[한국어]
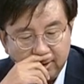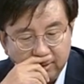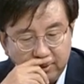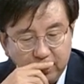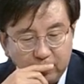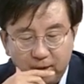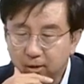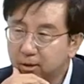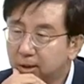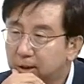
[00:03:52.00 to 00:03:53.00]
그럼 이거
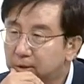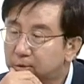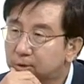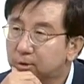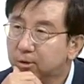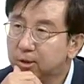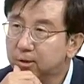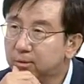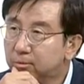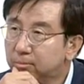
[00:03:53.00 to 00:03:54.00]
관련돼 갖고서
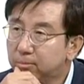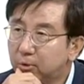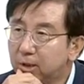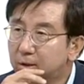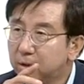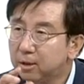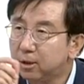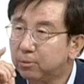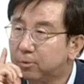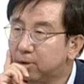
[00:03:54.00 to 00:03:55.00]
지금 관련된
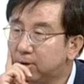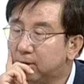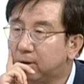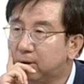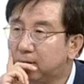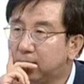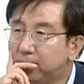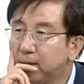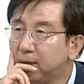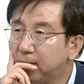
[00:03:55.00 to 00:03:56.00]
기업들도
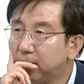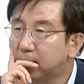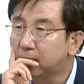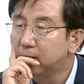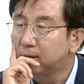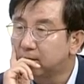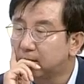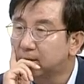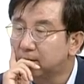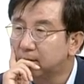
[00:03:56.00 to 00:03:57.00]
몇 개 여러 개 있을
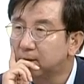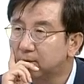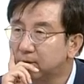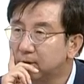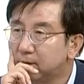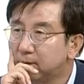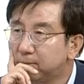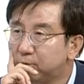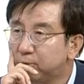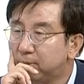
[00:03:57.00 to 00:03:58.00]
것 같은데요, 그죠?
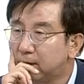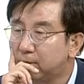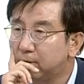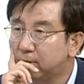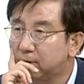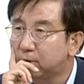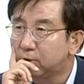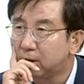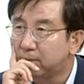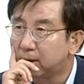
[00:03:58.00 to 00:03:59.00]
지금 준비하고 있고
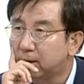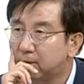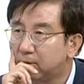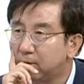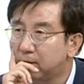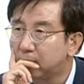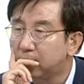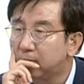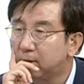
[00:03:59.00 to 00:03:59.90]
기술 개발하고 있고